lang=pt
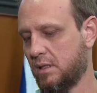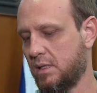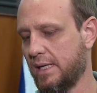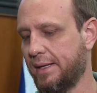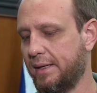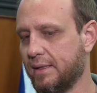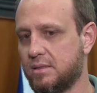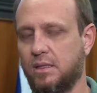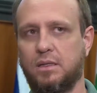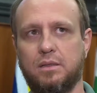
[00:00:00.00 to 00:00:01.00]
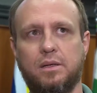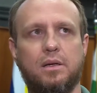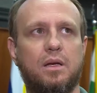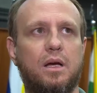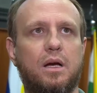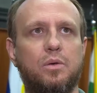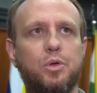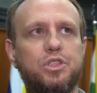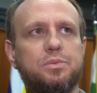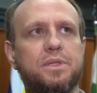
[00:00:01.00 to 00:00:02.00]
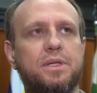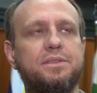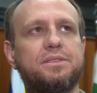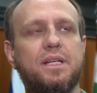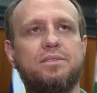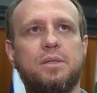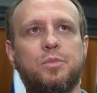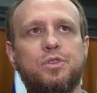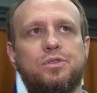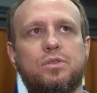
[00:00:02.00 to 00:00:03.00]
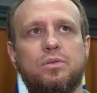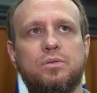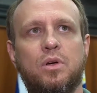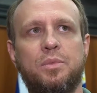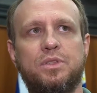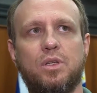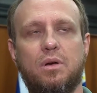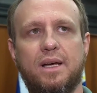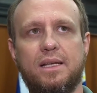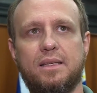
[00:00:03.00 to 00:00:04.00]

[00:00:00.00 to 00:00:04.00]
com a ajuda de acadêmicos da UFRR e instituições